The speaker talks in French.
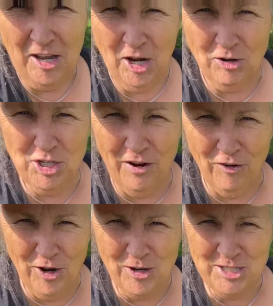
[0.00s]

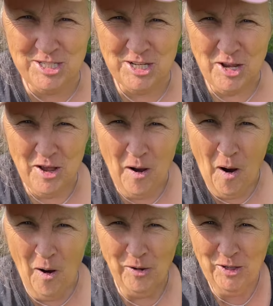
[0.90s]
Lâchez-vous lousse!
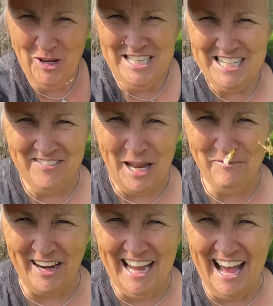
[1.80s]
On cultive notre
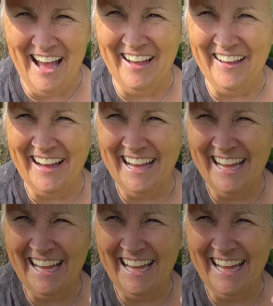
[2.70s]
bonheur!